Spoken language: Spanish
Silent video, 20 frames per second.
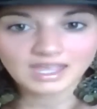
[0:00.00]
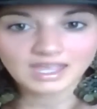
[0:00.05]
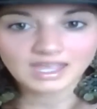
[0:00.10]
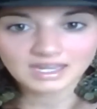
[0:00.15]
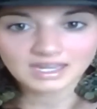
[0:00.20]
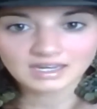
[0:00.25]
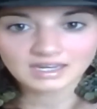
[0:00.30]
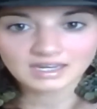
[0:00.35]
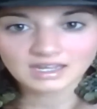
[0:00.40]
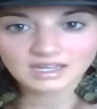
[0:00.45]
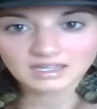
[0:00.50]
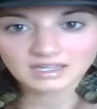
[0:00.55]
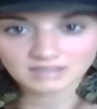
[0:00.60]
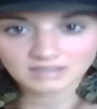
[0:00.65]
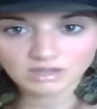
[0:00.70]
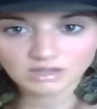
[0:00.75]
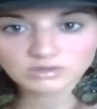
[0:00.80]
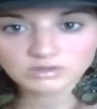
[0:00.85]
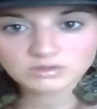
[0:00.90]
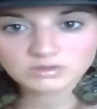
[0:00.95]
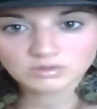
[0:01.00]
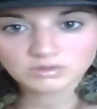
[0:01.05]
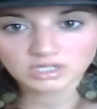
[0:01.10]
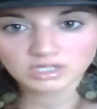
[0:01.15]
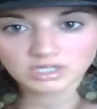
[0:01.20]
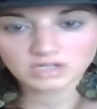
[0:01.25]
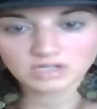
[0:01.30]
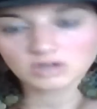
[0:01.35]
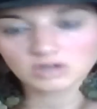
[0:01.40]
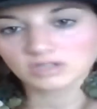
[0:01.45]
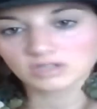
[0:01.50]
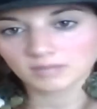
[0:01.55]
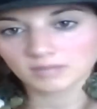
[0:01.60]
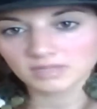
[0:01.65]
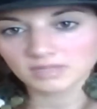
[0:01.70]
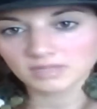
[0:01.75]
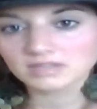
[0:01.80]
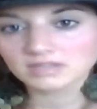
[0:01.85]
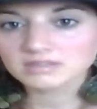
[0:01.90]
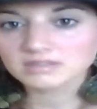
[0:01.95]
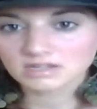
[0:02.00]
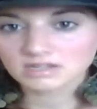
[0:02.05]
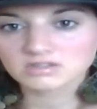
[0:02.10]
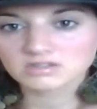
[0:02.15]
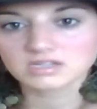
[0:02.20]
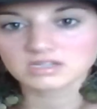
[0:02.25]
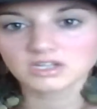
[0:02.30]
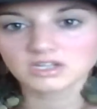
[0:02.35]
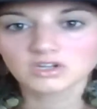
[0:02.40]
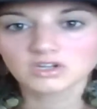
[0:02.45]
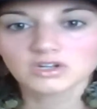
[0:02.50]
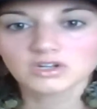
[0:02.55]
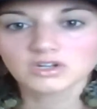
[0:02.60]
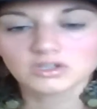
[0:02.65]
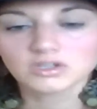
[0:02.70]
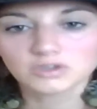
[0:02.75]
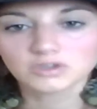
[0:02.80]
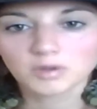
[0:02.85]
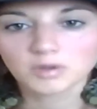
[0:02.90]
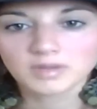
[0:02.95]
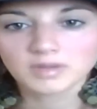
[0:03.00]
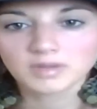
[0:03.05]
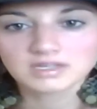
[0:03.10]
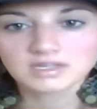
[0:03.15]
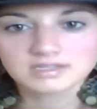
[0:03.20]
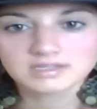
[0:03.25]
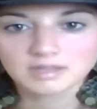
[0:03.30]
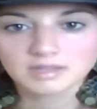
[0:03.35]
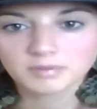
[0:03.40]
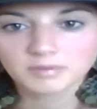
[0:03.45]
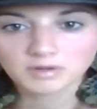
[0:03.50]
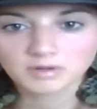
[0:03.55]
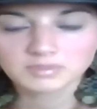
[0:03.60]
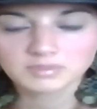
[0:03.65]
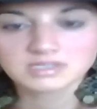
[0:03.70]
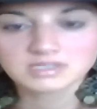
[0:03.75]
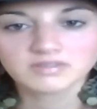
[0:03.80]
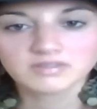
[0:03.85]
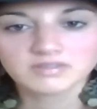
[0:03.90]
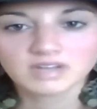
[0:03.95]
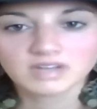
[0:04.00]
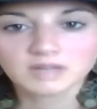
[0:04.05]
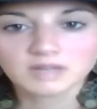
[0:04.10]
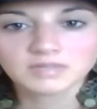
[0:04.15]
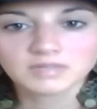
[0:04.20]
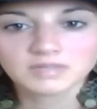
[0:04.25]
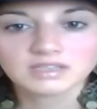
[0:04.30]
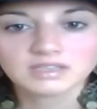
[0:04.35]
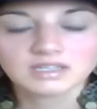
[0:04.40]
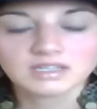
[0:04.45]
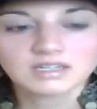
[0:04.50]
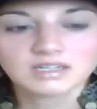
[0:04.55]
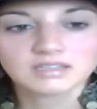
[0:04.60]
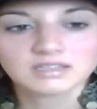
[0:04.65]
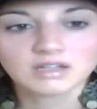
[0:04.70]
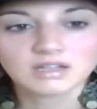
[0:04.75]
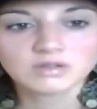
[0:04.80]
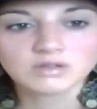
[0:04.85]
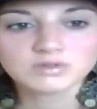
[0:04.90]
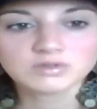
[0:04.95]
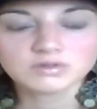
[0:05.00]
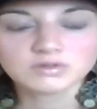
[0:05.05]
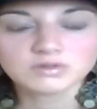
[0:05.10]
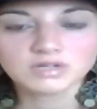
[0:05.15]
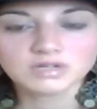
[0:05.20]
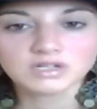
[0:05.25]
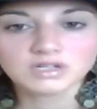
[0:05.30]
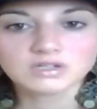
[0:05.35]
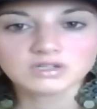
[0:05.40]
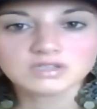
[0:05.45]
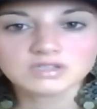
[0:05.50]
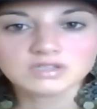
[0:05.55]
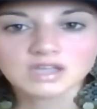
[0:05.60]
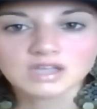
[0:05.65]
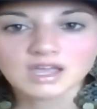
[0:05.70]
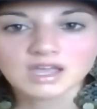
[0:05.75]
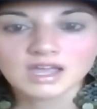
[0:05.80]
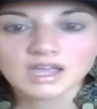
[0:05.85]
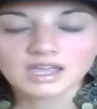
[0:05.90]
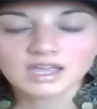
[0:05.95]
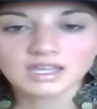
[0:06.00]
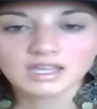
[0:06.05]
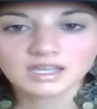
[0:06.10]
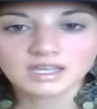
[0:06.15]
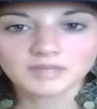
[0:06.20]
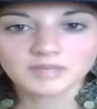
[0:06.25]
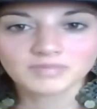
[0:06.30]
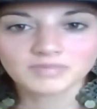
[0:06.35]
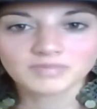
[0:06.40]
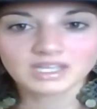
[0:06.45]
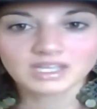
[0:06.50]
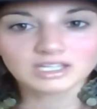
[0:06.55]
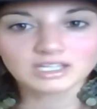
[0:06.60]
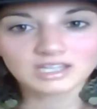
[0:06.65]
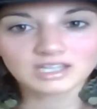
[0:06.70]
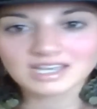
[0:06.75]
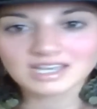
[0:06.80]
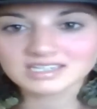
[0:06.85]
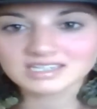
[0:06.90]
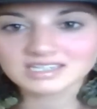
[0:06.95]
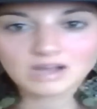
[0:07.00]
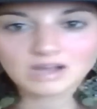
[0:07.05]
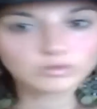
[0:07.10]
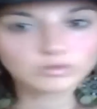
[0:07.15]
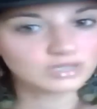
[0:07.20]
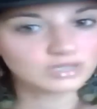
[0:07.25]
en Estados Unidos. También tengo seguidores de otros países, pero específicamente en Estados Unidos. Y, y ellas